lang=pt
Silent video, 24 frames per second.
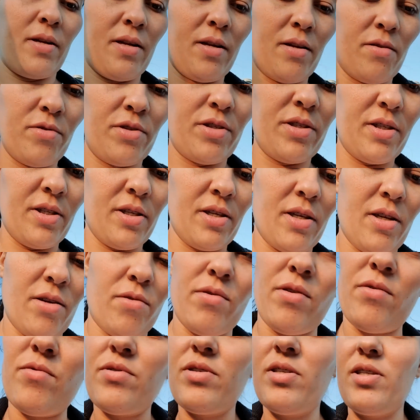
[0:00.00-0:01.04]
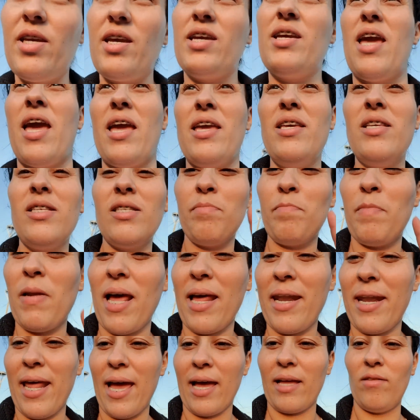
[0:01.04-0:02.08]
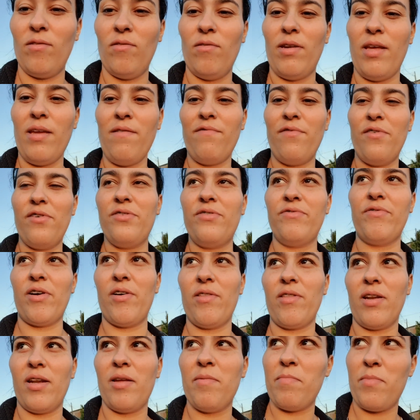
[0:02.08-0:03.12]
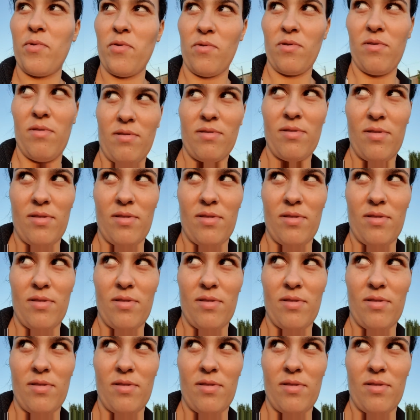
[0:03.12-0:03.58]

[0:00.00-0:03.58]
Para não dizer que eu não sei, é esplanado. Nem foi de volta que lembrou.